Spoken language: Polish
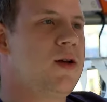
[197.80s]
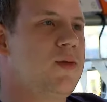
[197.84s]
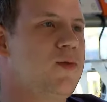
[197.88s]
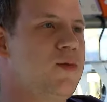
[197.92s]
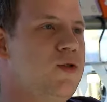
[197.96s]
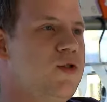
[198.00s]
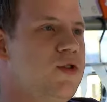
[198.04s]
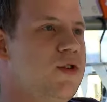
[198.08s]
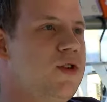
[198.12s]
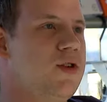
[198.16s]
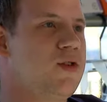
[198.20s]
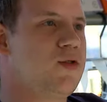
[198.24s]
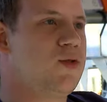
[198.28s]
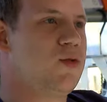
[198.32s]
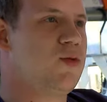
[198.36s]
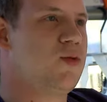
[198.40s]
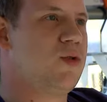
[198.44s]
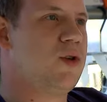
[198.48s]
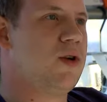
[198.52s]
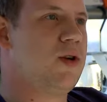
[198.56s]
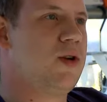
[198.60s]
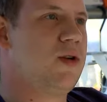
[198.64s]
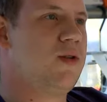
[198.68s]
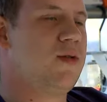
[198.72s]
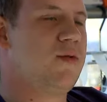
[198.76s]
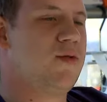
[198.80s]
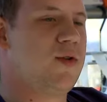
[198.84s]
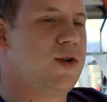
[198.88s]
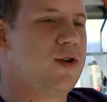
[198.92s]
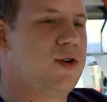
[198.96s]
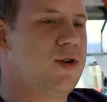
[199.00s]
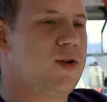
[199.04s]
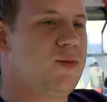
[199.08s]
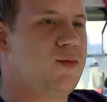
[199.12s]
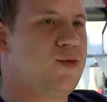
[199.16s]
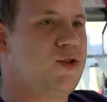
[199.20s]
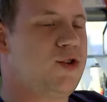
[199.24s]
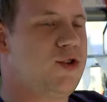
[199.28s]
podczas której
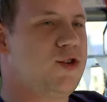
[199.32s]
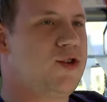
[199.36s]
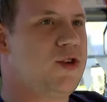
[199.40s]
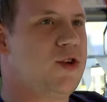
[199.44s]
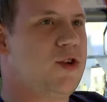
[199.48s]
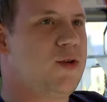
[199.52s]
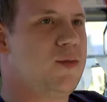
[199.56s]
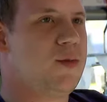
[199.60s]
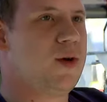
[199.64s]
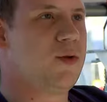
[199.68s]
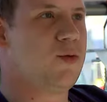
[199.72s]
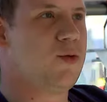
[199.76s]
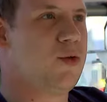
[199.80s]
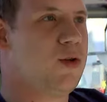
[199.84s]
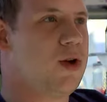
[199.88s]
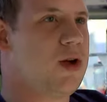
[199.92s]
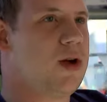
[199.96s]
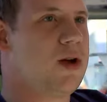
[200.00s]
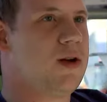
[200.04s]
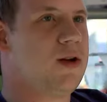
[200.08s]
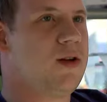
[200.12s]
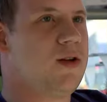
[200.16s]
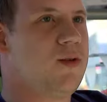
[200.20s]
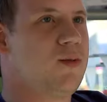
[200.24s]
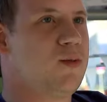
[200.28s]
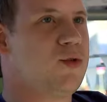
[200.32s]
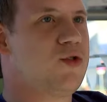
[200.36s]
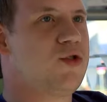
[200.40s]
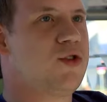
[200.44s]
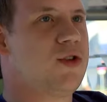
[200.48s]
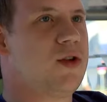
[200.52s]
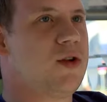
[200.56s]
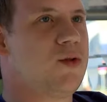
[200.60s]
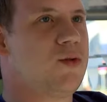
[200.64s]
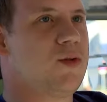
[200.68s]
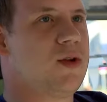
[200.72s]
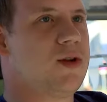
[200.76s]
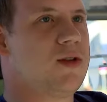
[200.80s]
właśnie przyjeżdżają autokary i
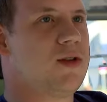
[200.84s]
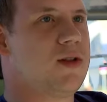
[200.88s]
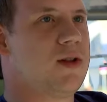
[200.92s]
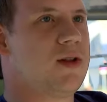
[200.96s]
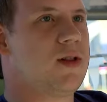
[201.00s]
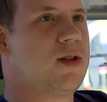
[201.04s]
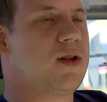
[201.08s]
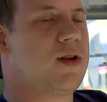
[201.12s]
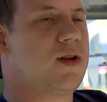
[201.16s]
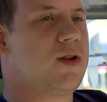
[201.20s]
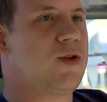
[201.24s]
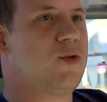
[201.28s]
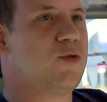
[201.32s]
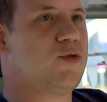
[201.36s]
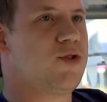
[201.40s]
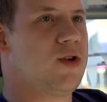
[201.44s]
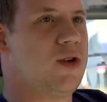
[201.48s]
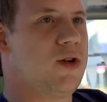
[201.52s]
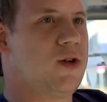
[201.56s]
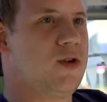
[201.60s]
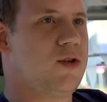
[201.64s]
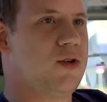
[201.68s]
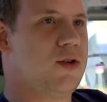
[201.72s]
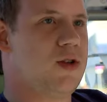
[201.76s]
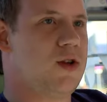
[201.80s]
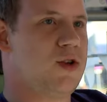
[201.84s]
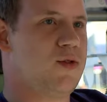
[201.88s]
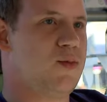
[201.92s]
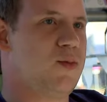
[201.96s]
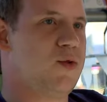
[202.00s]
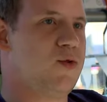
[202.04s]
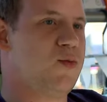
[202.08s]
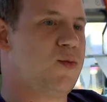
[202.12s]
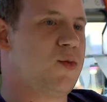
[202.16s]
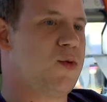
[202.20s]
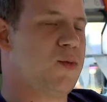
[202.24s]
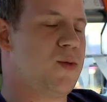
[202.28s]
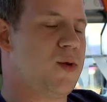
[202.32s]
można u nas na terenie uczelni oddać
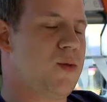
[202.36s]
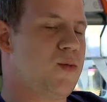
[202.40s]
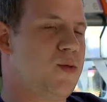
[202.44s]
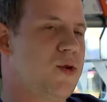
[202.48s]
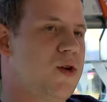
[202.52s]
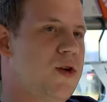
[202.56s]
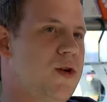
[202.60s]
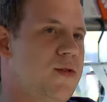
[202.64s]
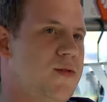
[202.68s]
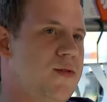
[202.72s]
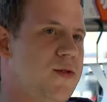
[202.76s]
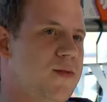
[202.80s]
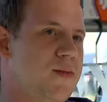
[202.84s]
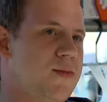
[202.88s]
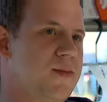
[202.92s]
bez problemu krew.